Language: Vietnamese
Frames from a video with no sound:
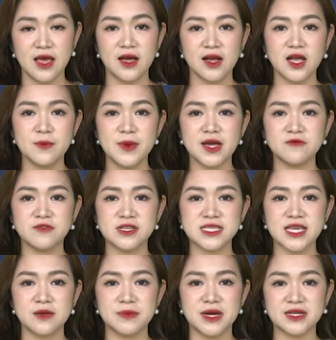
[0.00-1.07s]
Các bạn vừa
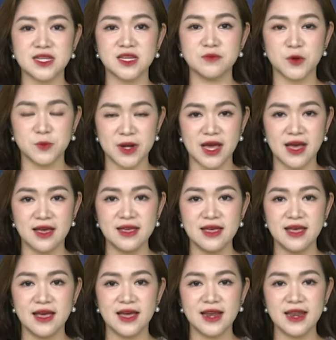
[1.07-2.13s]
xem bản tin bóng đá,
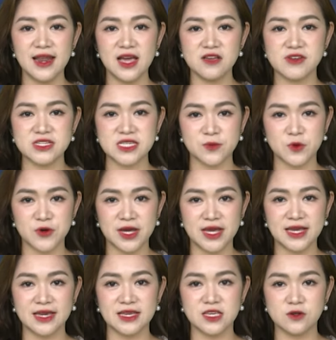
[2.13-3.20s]
hãy like và
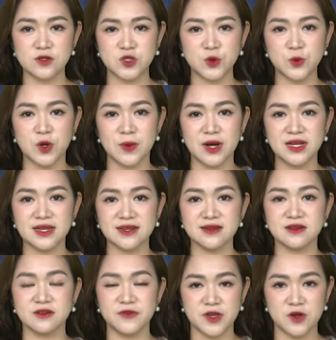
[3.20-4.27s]
subscribe kênh YouTube của báo điện
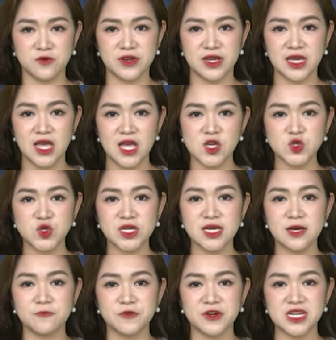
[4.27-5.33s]
tử VOV, truy
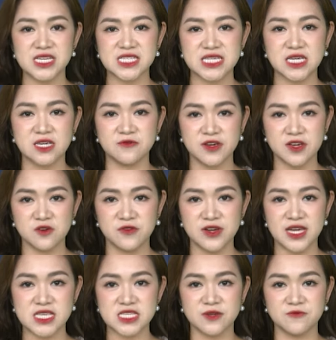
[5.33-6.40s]
cập vào địa chỉ
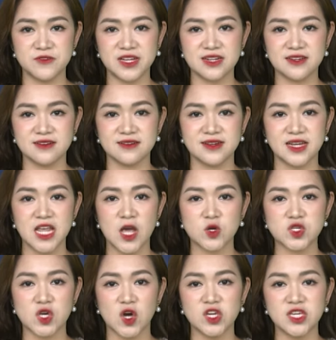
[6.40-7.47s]
vov.vn để
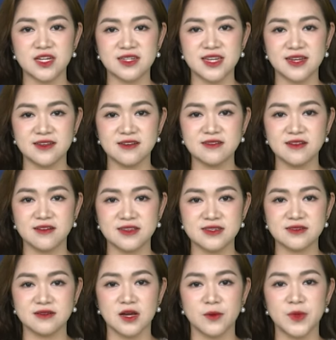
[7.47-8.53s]
theo dõi những tin tức thời
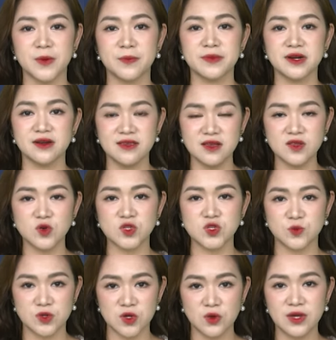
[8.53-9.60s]
sự cập nhật mới nhất của
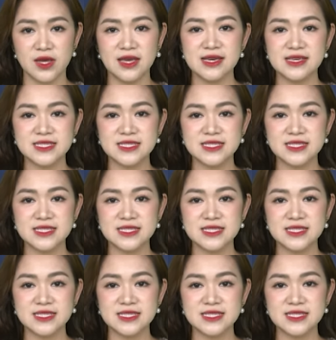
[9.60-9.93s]
chúng tôi.